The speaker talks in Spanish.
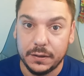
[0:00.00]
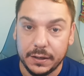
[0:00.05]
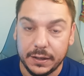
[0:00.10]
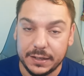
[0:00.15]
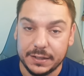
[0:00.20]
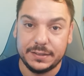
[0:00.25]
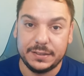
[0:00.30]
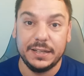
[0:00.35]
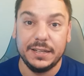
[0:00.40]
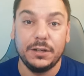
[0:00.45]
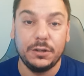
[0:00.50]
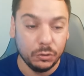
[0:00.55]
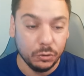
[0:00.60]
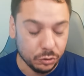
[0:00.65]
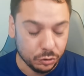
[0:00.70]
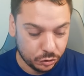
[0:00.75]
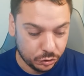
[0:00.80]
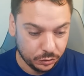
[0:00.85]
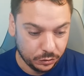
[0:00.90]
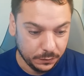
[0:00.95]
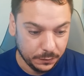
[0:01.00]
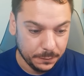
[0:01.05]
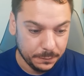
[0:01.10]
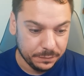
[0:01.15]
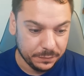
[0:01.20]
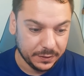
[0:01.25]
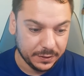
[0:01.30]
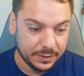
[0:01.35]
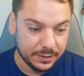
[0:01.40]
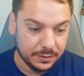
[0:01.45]
Es que incluso
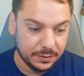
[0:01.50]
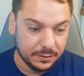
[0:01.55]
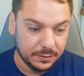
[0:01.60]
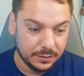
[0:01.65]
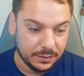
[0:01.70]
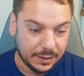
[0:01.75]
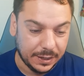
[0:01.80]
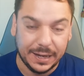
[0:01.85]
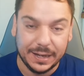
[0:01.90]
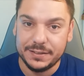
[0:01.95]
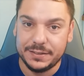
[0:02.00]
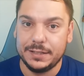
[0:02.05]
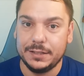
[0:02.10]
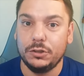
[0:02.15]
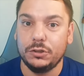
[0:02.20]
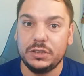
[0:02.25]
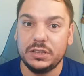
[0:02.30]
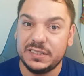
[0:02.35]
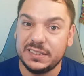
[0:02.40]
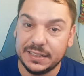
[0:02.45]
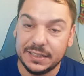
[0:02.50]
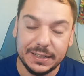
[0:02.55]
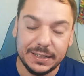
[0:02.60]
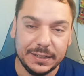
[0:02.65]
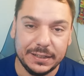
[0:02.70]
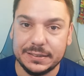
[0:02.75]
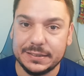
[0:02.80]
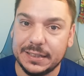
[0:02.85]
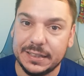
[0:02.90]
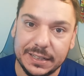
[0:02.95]
a Ancelotti se
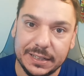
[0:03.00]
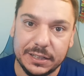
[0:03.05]
le,